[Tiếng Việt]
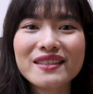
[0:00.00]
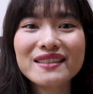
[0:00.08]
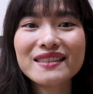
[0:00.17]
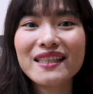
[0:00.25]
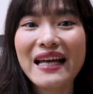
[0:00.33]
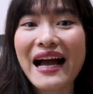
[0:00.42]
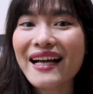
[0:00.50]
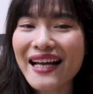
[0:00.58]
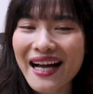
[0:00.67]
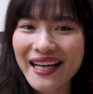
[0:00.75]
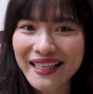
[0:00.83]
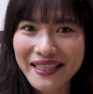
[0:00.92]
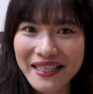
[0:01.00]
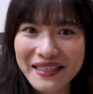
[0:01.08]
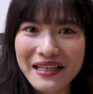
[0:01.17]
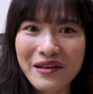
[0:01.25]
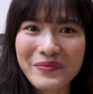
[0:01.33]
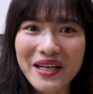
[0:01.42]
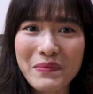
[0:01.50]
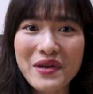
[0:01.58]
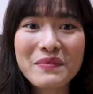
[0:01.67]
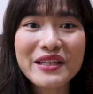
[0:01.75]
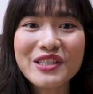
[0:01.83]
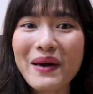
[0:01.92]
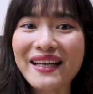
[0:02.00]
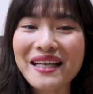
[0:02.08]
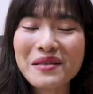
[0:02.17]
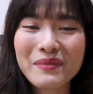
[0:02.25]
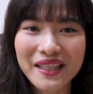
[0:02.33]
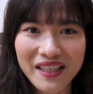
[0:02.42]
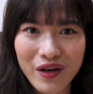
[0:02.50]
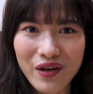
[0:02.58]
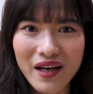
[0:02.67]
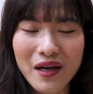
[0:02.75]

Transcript: những người hay ai đặc biệt là biện minh cho bản thân mình đâu